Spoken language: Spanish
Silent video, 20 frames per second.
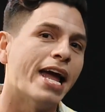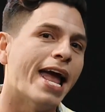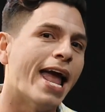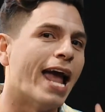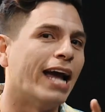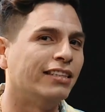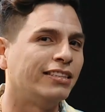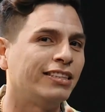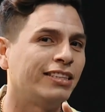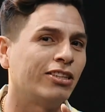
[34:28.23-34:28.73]
Y
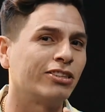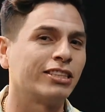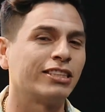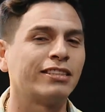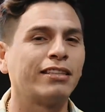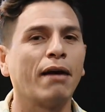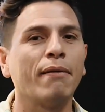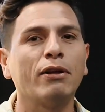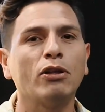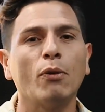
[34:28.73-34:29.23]
si se nos está
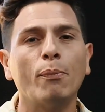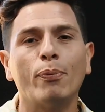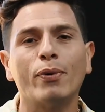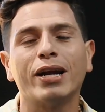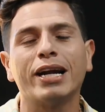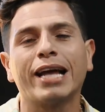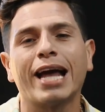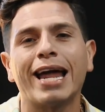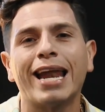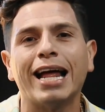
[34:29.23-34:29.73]
viendo por el
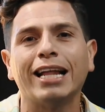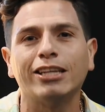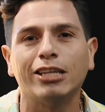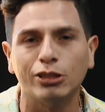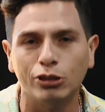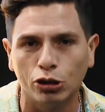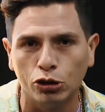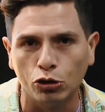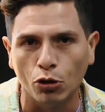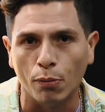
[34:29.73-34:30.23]
canal de
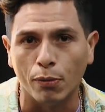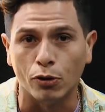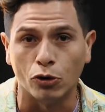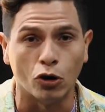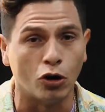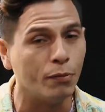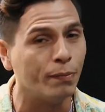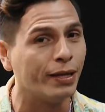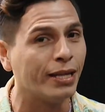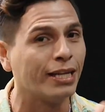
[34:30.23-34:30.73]
YouTube, no
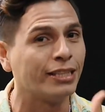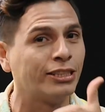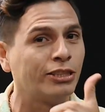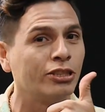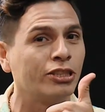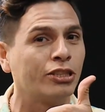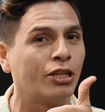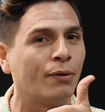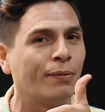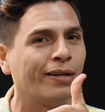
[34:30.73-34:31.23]
olvides
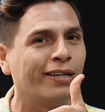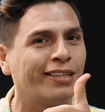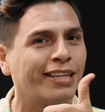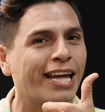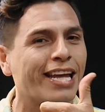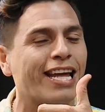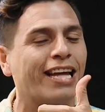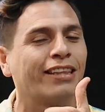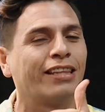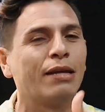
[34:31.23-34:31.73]
suscribirte y
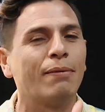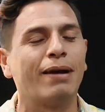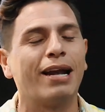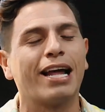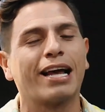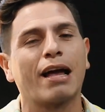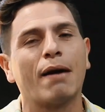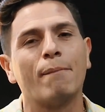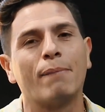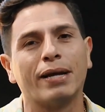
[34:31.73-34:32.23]
activa la
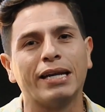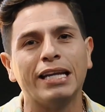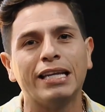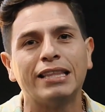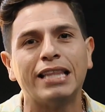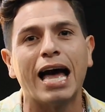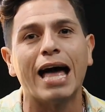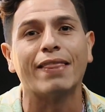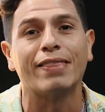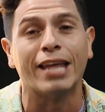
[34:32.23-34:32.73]

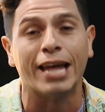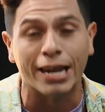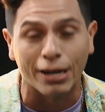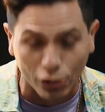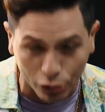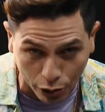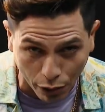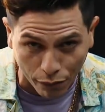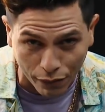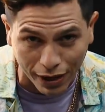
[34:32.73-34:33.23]
campanita de
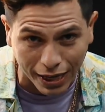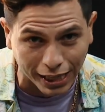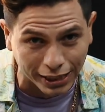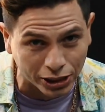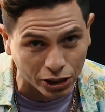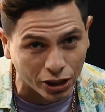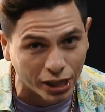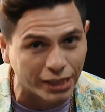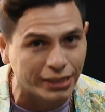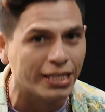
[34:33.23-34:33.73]

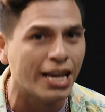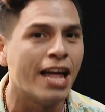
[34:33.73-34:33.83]
notificaciones.